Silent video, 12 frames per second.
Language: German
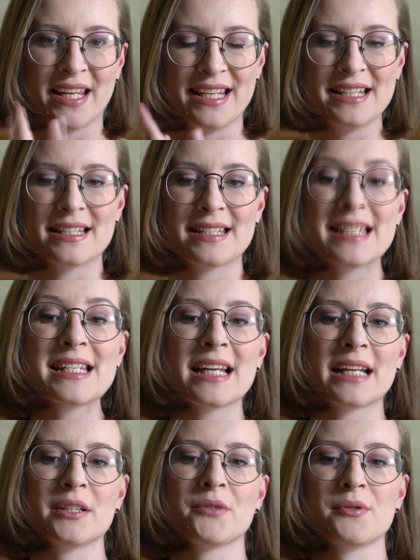des
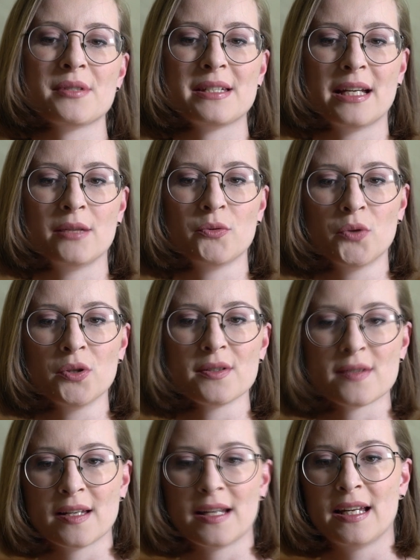interreligiösen
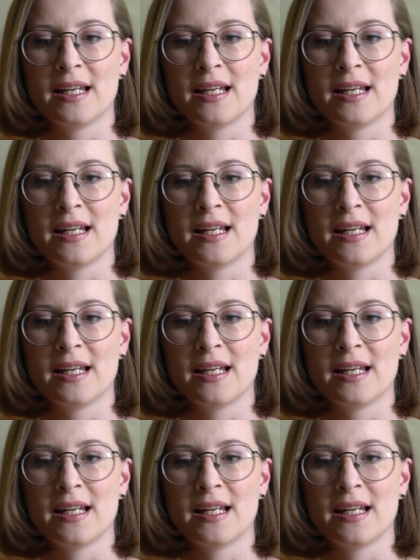Dialogs